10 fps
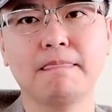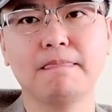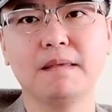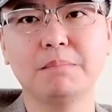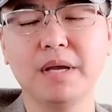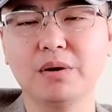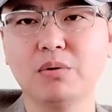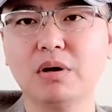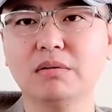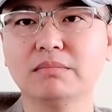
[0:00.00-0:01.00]
那美
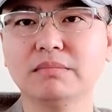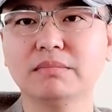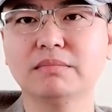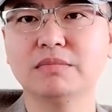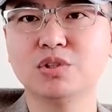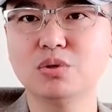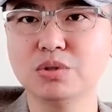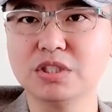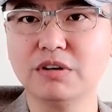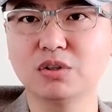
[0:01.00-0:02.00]
国就
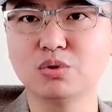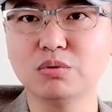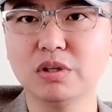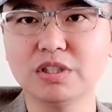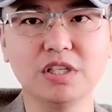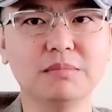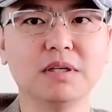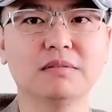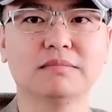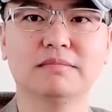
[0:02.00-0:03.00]
希望中俄结盟，